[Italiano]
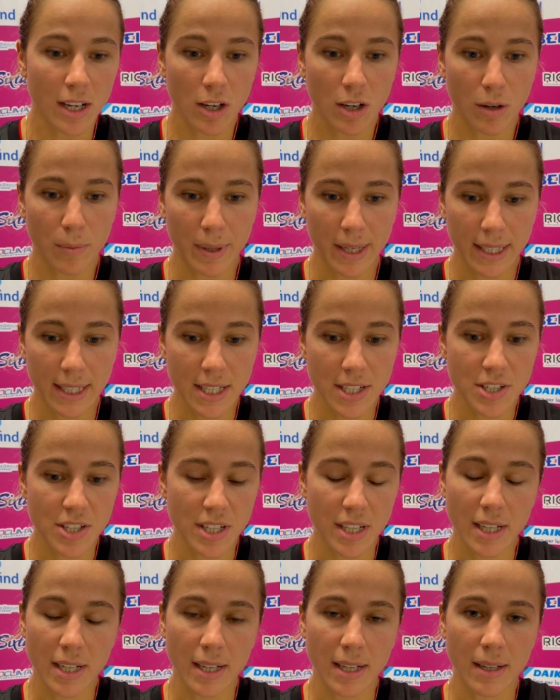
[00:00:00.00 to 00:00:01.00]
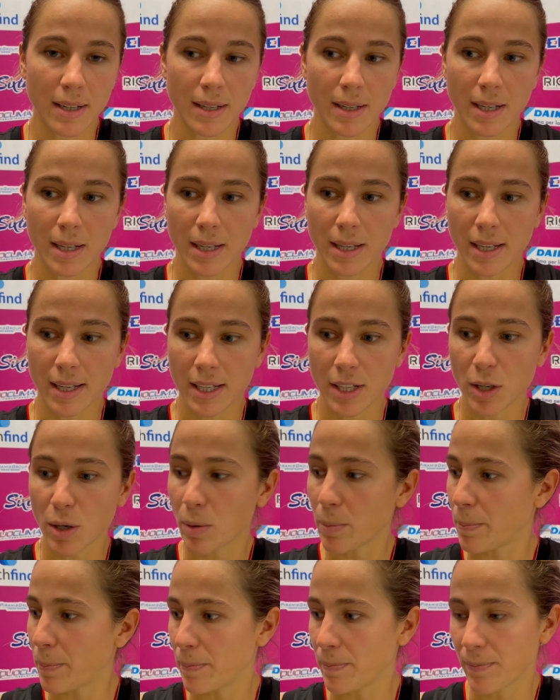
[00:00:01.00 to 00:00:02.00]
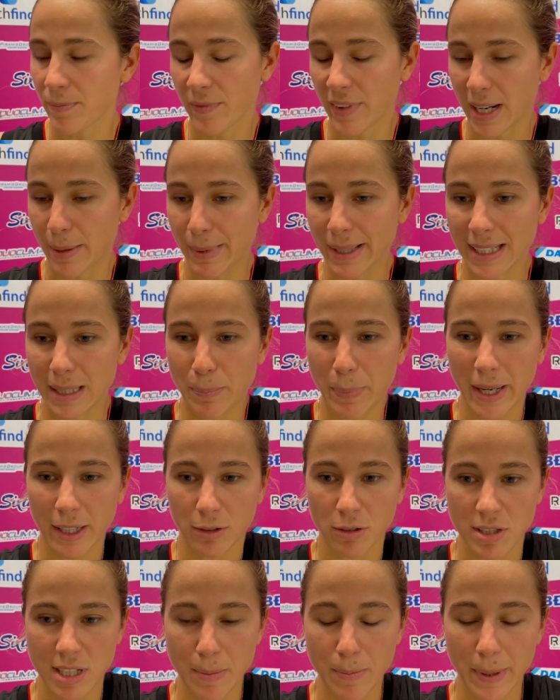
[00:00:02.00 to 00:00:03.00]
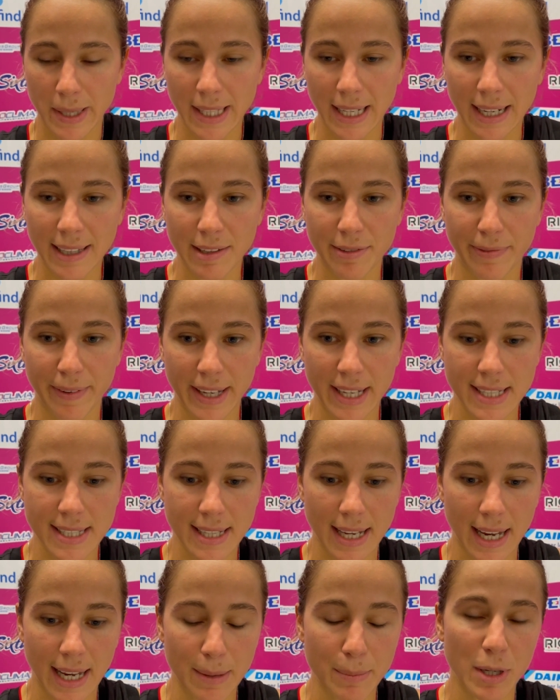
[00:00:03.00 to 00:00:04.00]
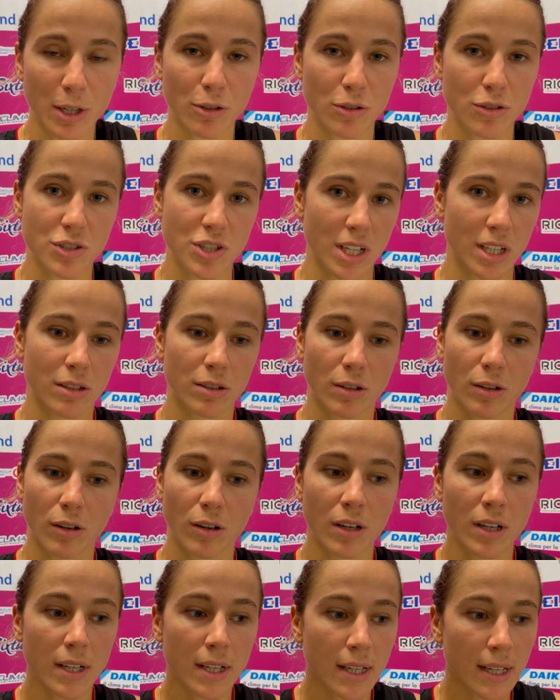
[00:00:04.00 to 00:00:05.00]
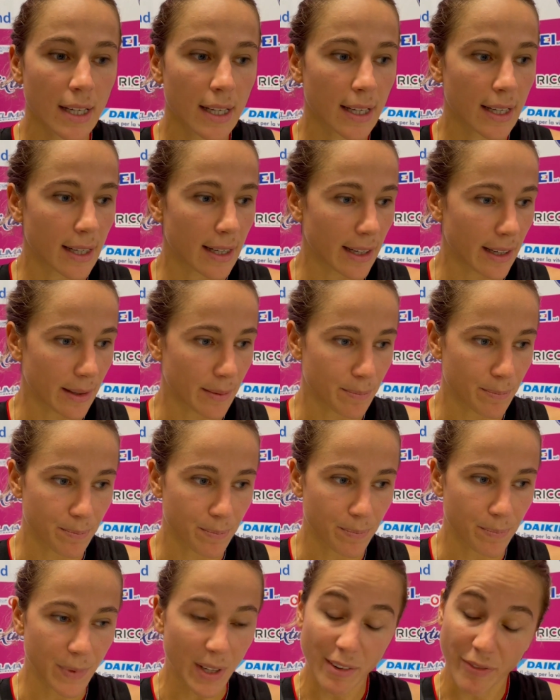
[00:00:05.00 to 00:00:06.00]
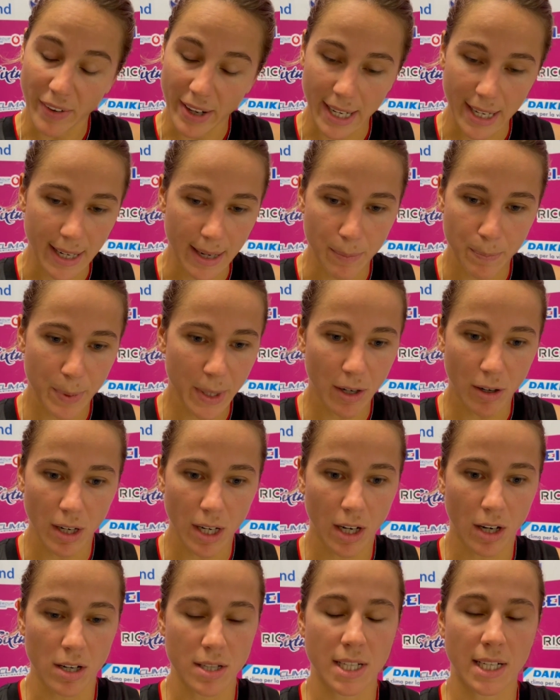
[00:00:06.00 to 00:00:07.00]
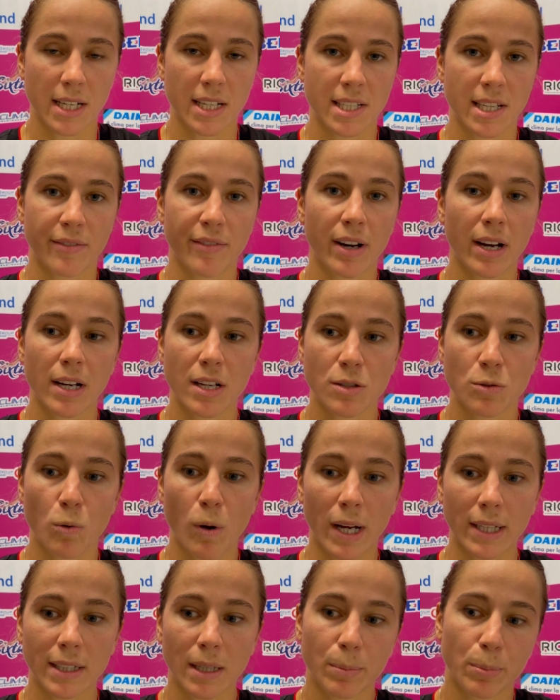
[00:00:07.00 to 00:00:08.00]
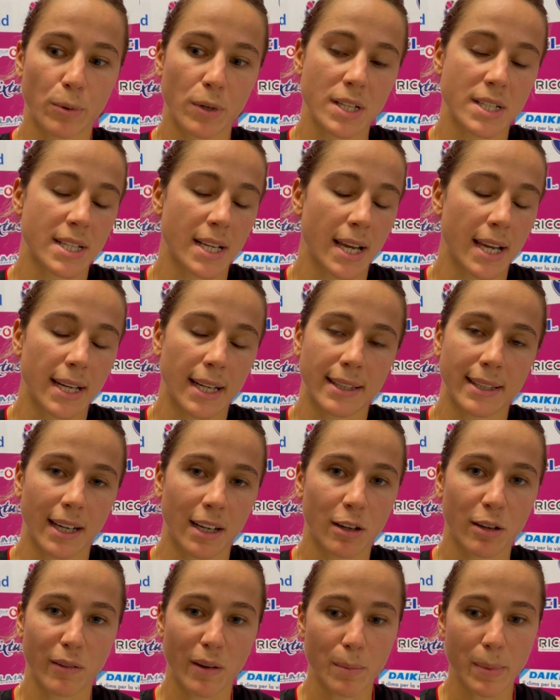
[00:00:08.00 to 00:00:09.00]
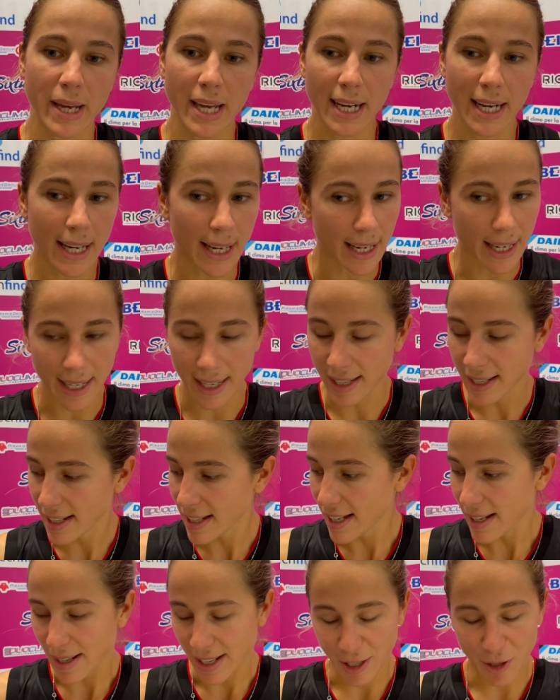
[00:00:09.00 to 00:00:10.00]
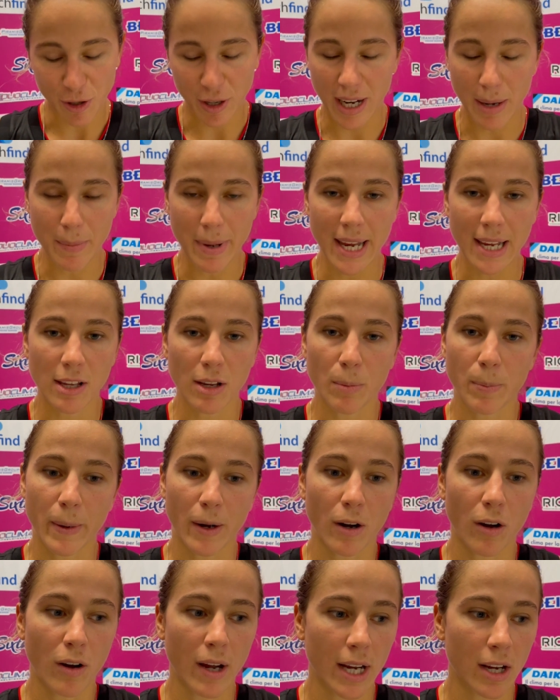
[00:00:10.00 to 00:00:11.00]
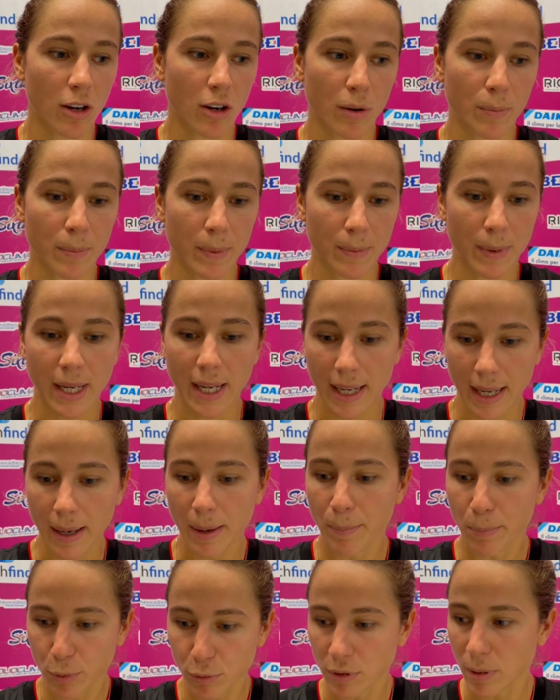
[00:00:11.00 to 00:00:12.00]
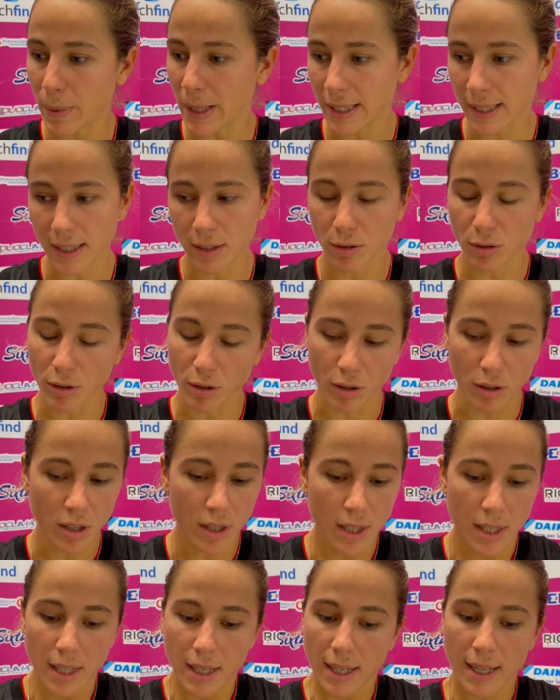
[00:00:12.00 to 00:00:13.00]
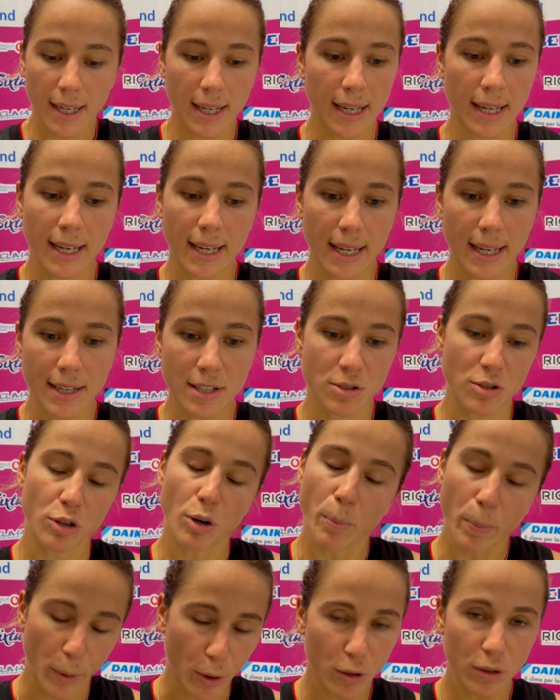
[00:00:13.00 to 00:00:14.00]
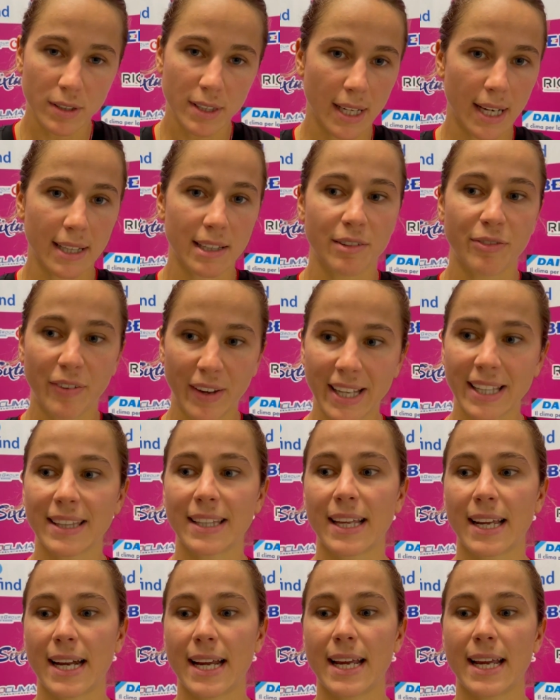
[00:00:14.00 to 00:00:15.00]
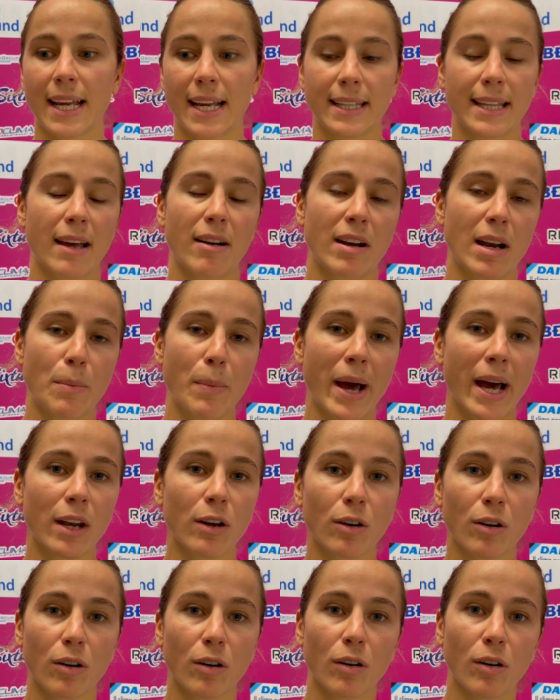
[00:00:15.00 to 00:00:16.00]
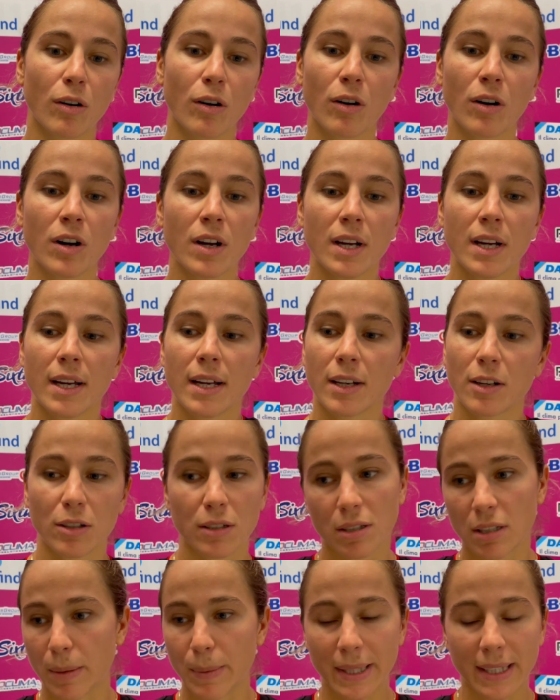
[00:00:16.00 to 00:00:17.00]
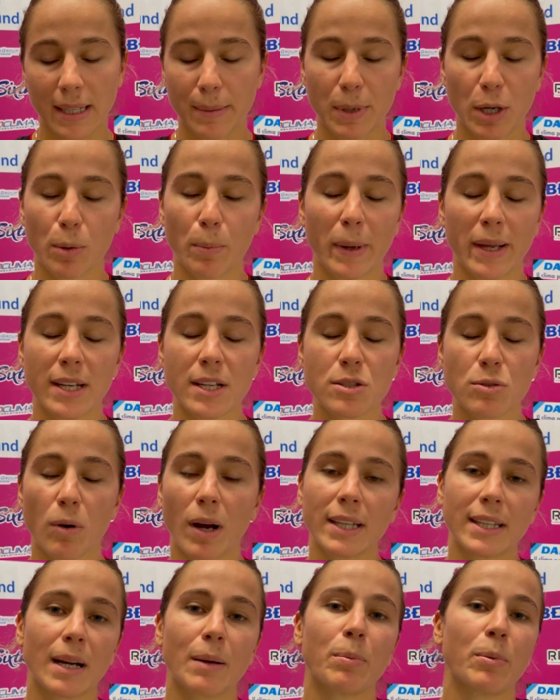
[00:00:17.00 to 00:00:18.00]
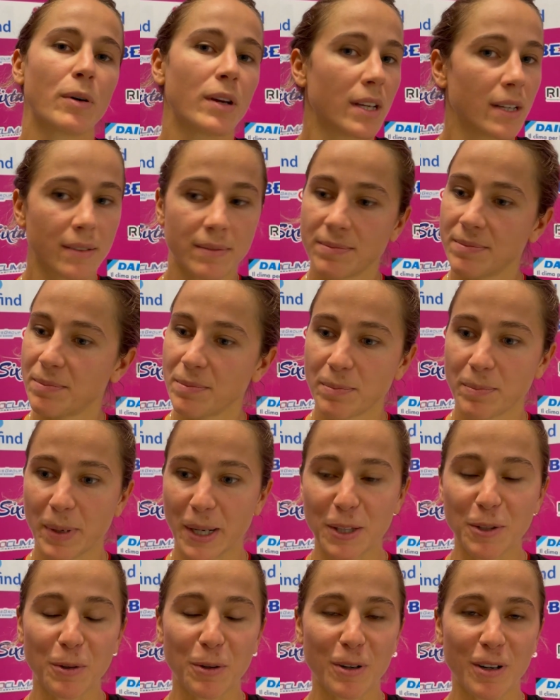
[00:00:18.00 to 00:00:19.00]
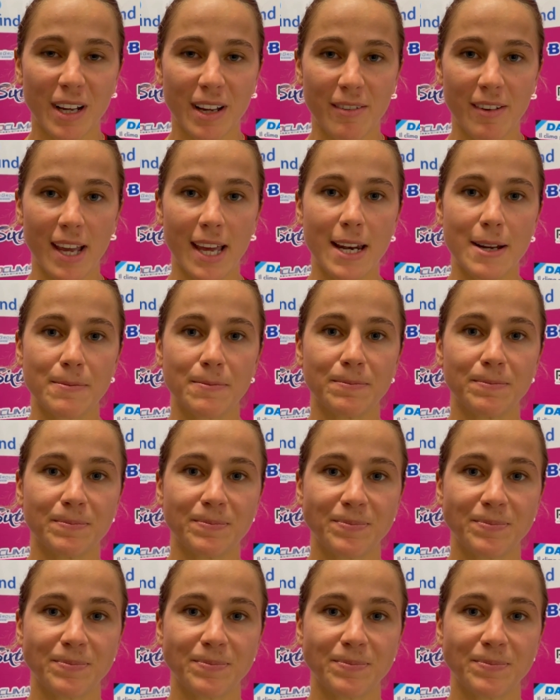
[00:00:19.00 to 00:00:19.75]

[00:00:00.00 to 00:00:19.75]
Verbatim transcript: come dici, eh, io veramente parto sempre dalla difesa e mi concentro ehm, nel fare le piccole cose che servono alla squadra, poi se in attacco va bene ancora meglio, però ecco come ha appunto abbiamo detto eh, sono pronta a difendere e a dare una mano continuamente ai miei compagni di squadra, poi prendo quello che viene.